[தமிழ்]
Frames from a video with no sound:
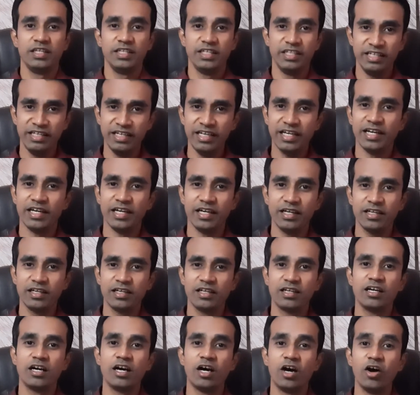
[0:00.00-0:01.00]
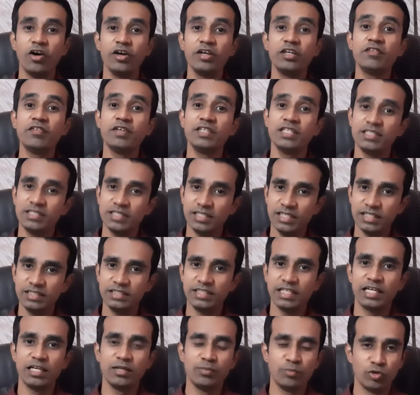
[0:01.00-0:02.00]
இங்கே ஆயுர்வேத
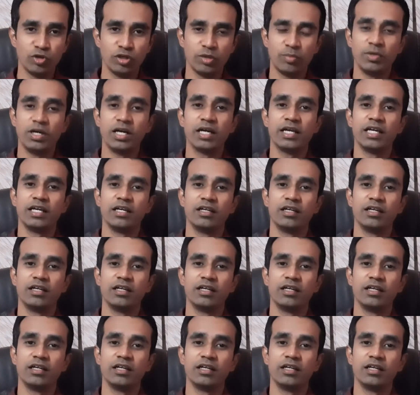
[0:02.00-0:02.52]
சிகிச்சைகள் மூலமாக